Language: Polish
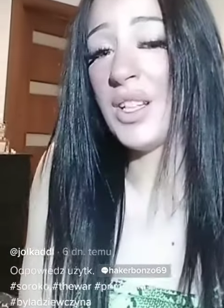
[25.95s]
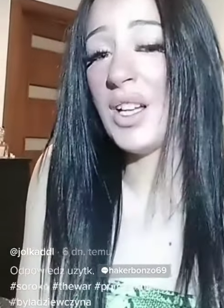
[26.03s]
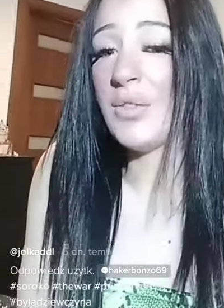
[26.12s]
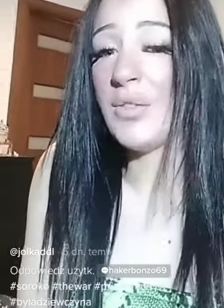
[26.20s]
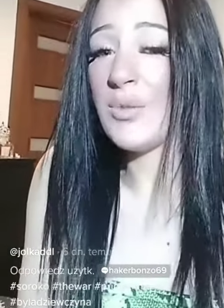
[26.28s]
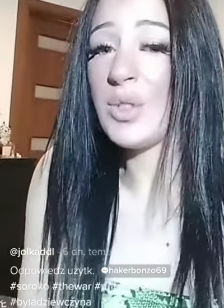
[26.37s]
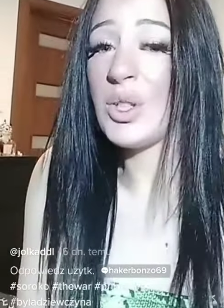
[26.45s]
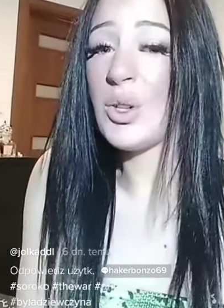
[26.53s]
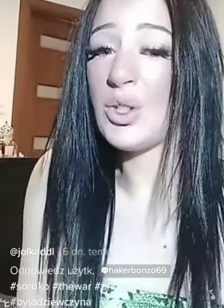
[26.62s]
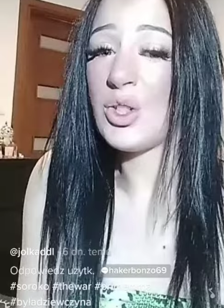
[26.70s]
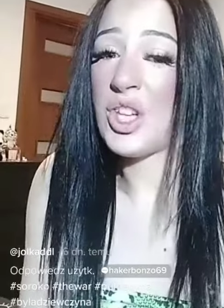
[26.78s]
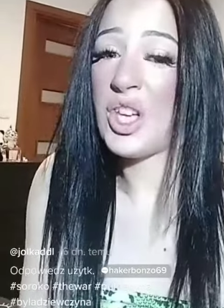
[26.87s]
Wiem tylko,
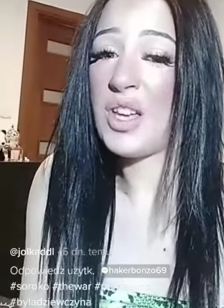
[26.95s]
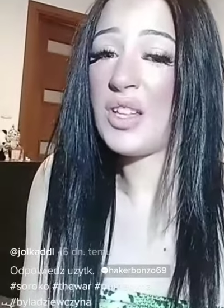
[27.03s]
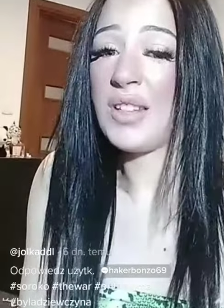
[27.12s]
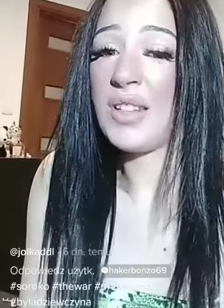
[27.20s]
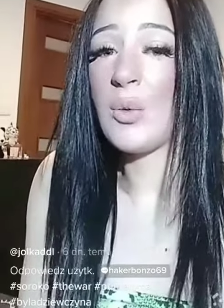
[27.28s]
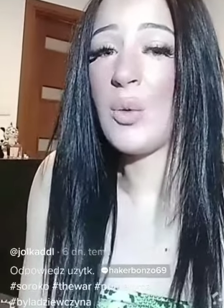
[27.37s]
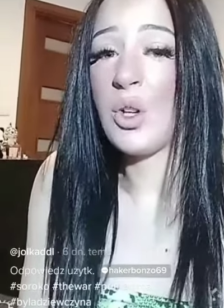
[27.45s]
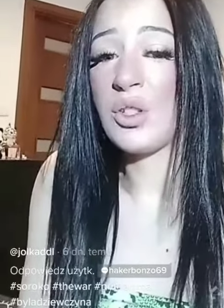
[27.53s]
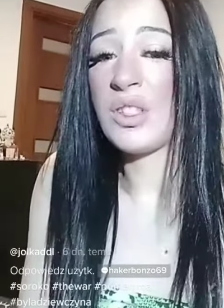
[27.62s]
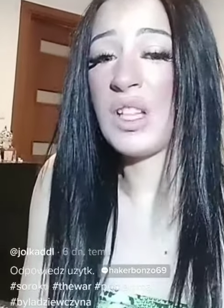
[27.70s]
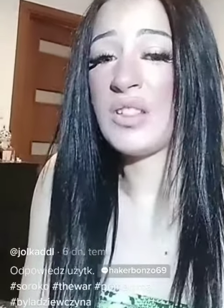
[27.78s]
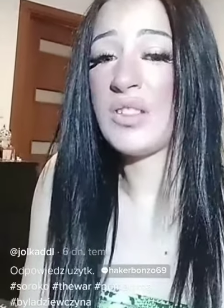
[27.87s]
że na The World
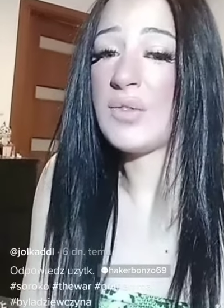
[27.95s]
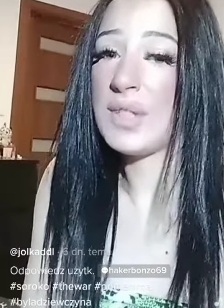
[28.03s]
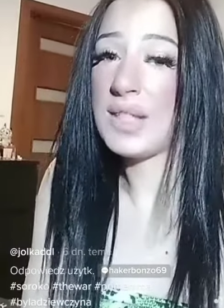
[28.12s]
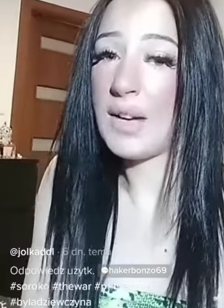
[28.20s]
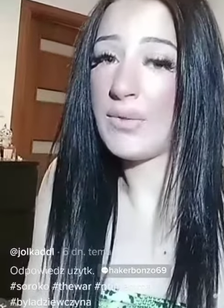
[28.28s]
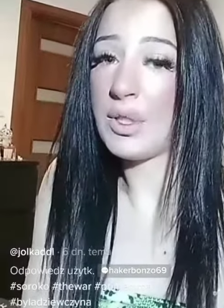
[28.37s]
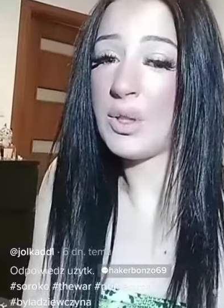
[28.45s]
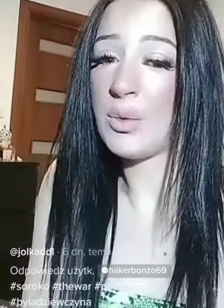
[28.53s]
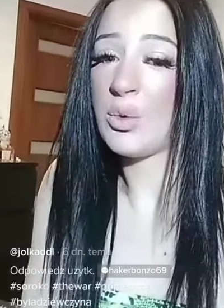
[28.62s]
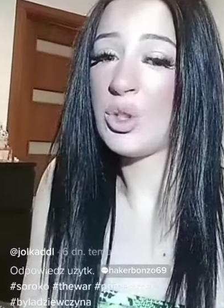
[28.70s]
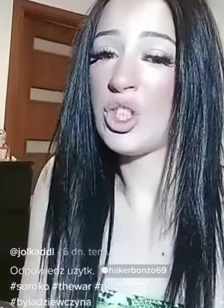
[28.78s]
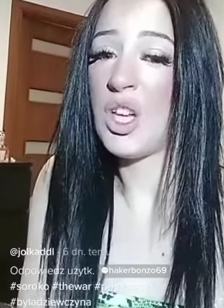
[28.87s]
Denis wstawił,
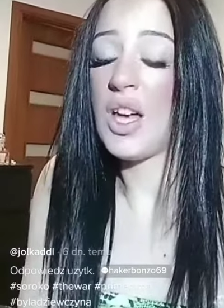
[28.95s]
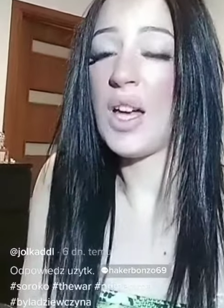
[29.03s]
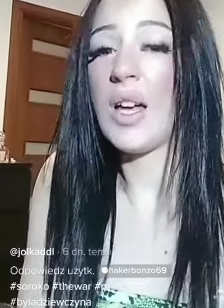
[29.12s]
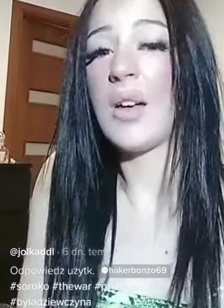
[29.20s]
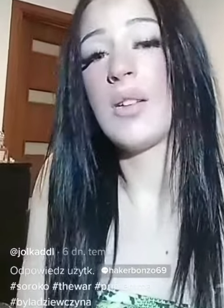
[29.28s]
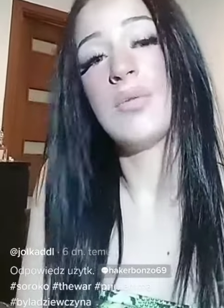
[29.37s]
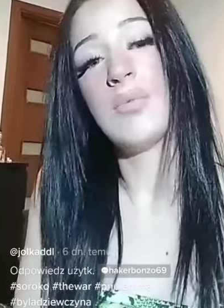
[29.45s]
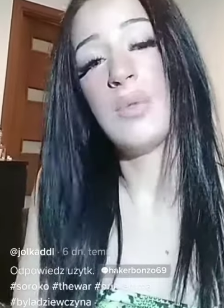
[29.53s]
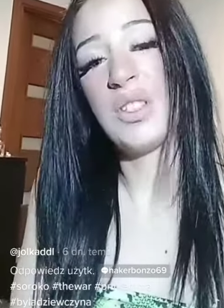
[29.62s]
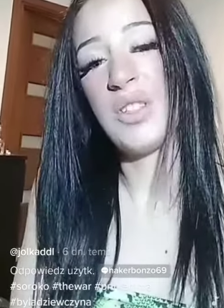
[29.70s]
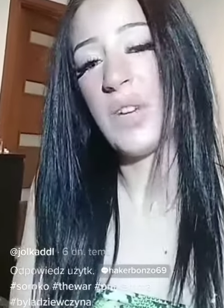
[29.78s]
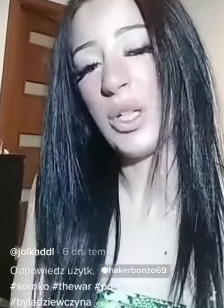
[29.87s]
że
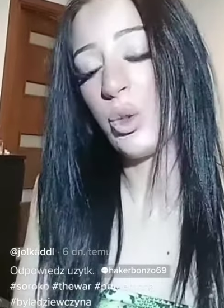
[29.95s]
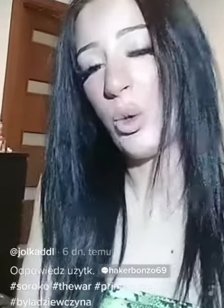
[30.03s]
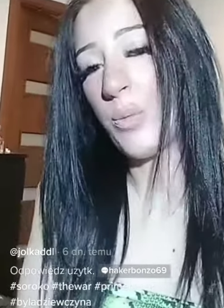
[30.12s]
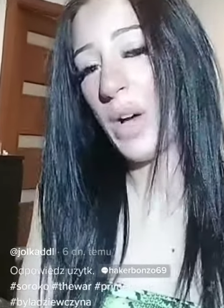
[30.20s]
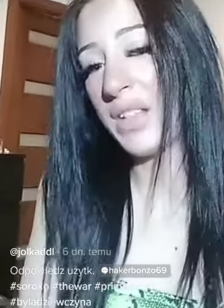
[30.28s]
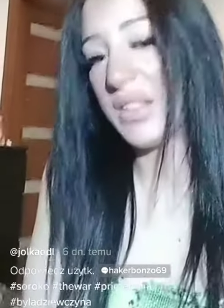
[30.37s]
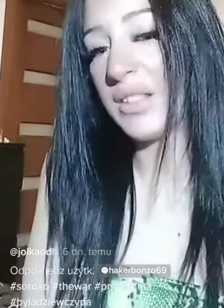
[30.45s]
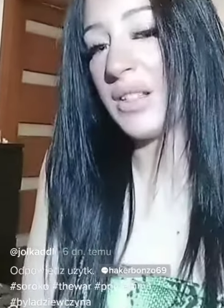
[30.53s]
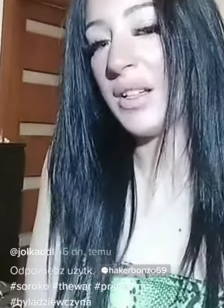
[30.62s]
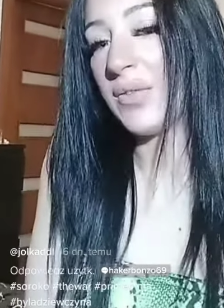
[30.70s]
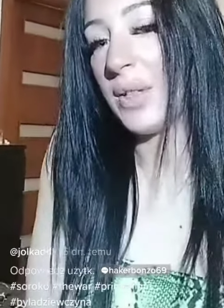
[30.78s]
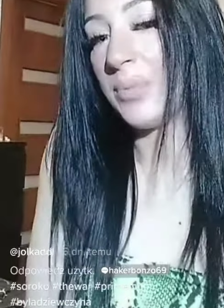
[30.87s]
będzie walczył o pas, tyle
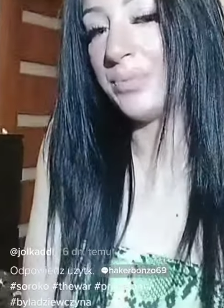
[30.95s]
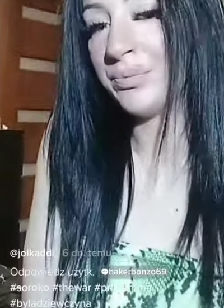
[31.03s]
wiem